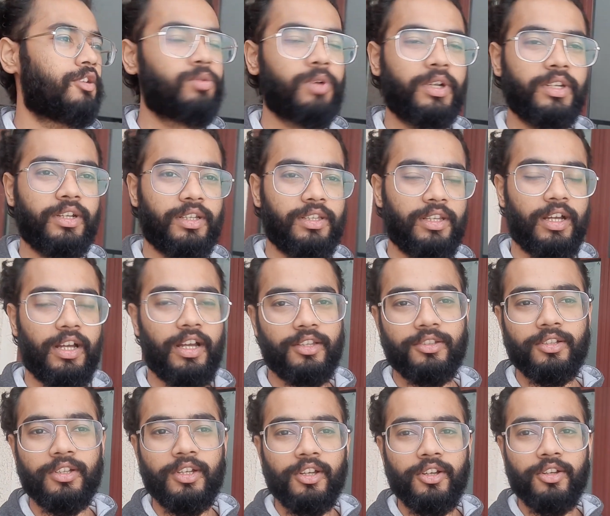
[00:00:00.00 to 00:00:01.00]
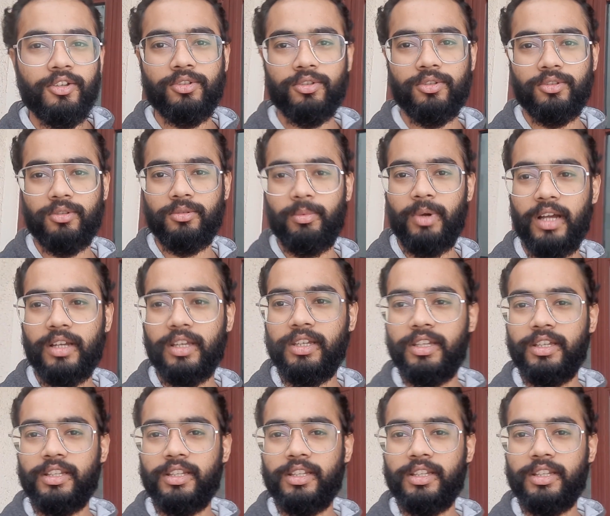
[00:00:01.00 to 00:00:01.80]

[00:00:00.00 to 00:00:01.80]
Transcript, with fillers: धुआं निकल रहा है हाँ तो बाकी